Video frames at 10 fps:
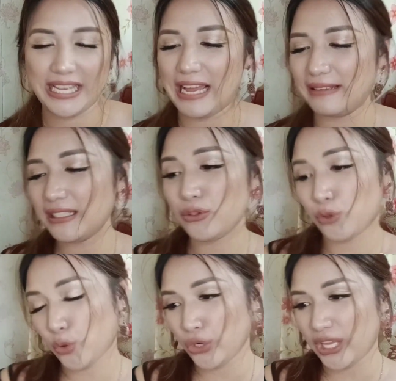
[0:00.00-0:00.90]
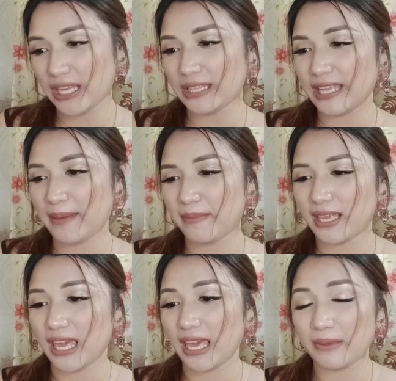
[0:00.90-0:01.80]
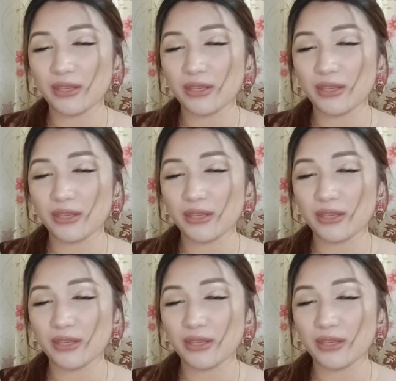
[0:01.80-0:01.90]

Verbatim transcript: nga Korean, keme-keme.